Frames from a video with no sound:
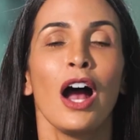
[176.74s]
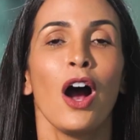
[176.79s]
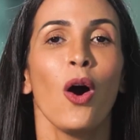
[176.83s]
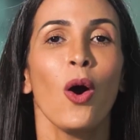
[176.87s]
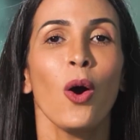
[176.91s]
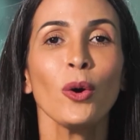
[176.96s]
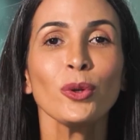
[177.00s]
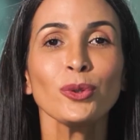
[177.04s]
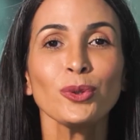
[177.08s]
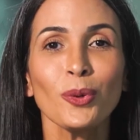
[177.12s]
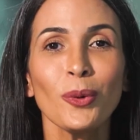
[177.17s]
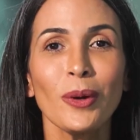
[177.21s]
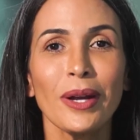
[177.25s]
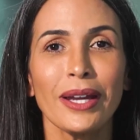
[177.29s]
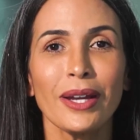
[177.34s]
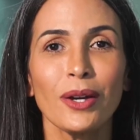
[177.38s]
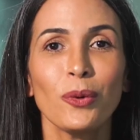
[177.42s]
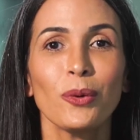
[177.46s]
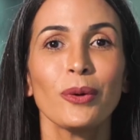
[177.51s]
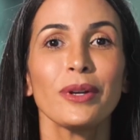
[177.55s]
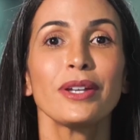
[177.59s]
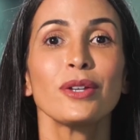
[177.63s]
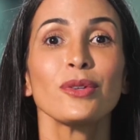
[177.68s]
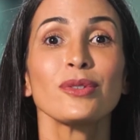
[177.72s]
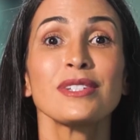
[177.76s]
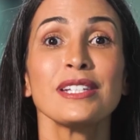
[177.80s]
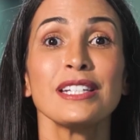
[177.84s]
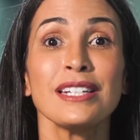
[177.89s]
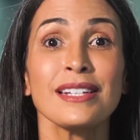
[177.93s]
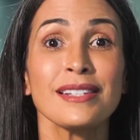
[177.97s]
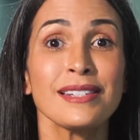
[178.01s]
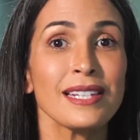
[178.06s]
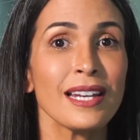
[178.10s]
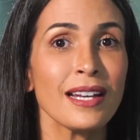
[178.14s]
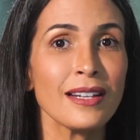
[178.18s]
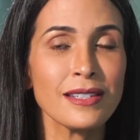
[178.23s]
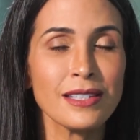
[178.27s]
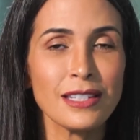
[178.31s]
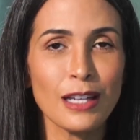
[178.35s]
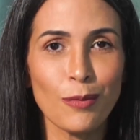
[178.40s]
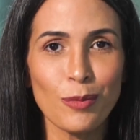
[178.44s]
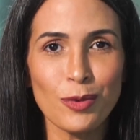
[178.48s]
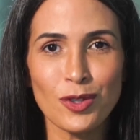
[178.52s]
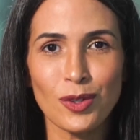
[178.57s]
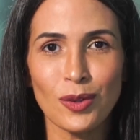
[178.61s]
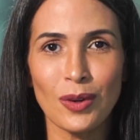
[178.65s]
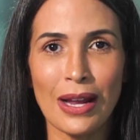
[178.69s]
Outro erro que os iniciantes na
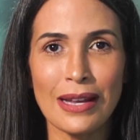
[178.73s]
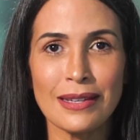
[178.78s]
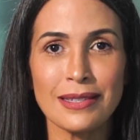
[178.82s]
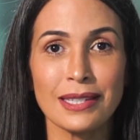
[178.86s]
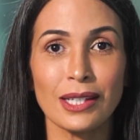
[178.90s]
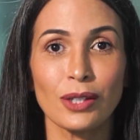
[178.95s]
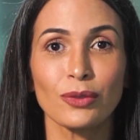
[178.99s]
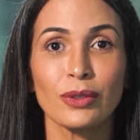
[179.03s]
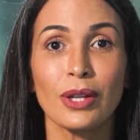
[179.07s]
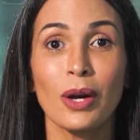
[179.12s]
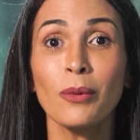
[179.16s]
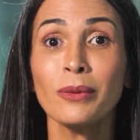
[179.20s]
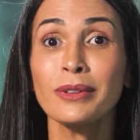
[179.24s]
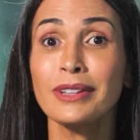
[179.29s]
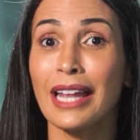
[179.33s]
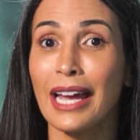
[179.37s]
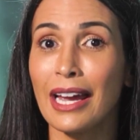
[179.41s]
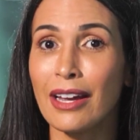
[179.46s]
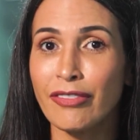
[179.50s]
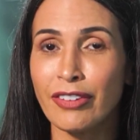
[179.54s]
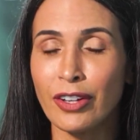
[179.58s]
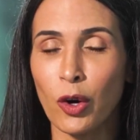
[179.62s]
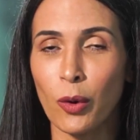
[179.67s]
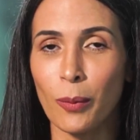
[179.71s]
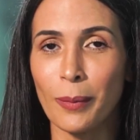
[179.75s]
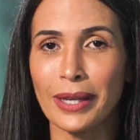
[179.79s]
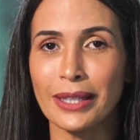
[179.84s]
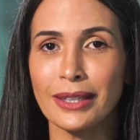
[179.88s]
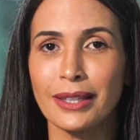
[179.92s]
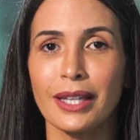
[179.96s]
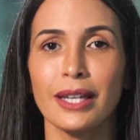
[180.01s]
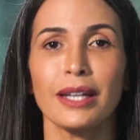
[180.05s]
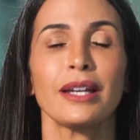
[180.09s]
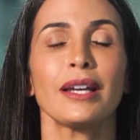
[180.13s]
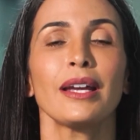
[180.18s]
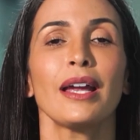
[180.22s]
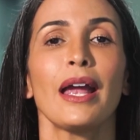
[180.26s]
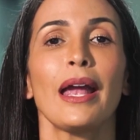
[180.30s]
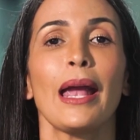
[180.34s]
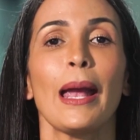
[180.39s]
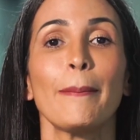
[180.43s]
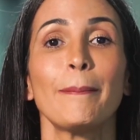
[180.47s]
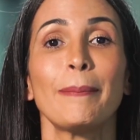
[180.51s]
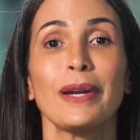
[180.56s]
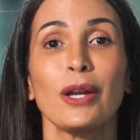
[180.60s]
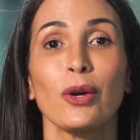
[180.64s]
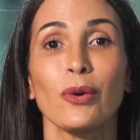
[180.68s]
musculação não devem cometer é
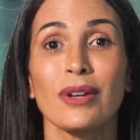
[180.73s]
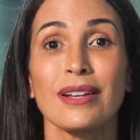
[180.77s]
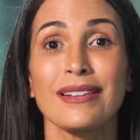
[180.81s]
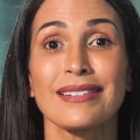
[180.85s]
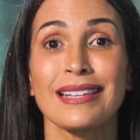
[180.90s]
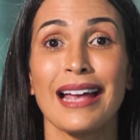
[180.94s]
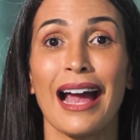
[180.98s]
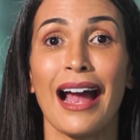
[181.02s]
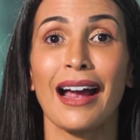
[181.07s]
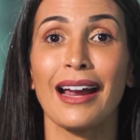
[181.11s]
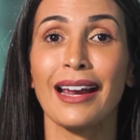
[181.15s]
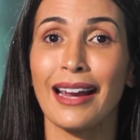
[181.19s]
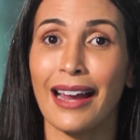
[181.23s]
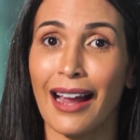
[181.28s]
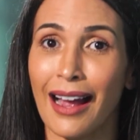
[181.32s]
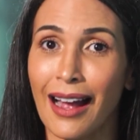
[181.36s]
priorizar a